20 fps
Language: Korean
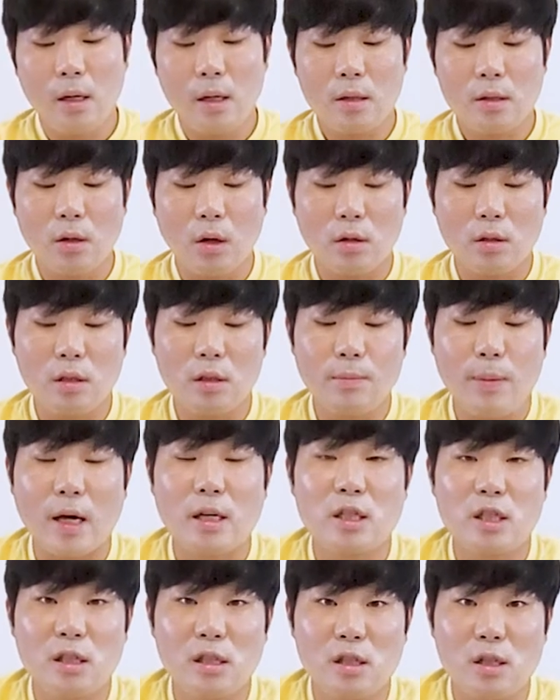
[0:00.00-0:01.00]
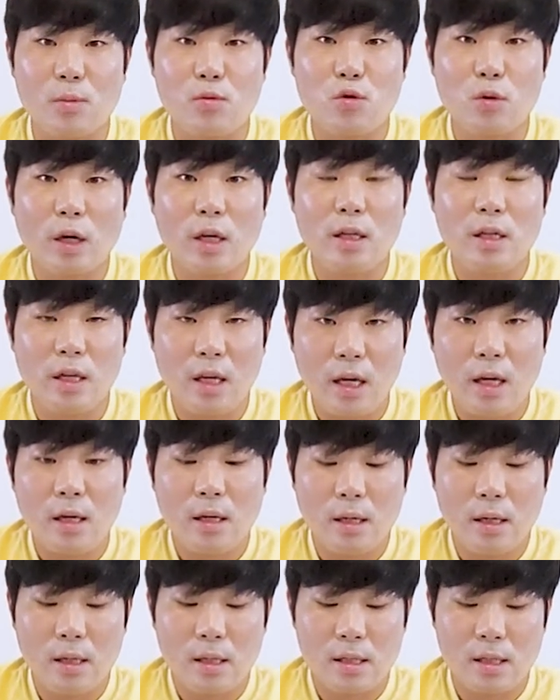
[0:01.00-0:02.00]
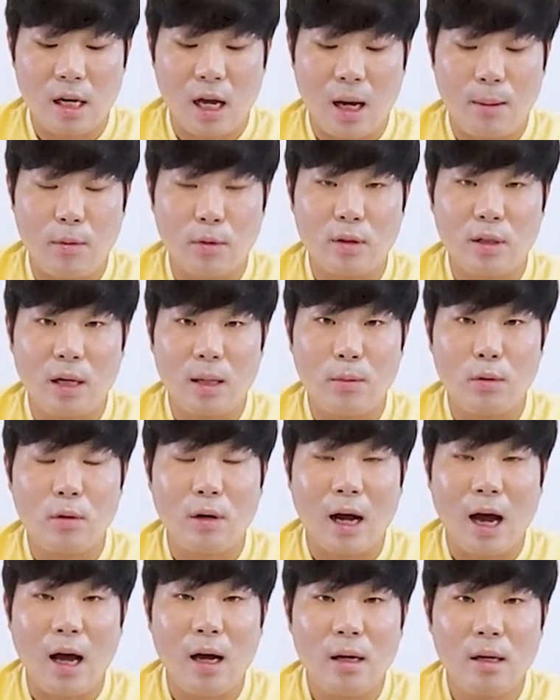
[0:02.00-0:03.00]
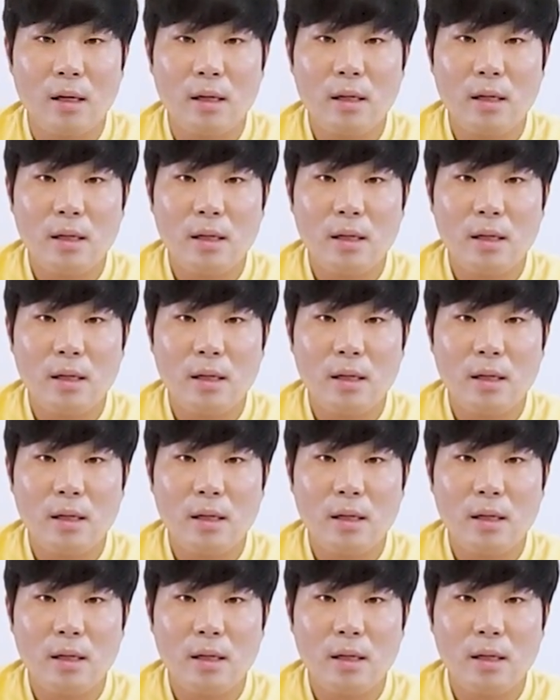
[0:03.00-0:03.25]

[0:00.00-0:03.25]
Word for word: 너는 백신을 접종했니? 자, 한번 따라해볼까?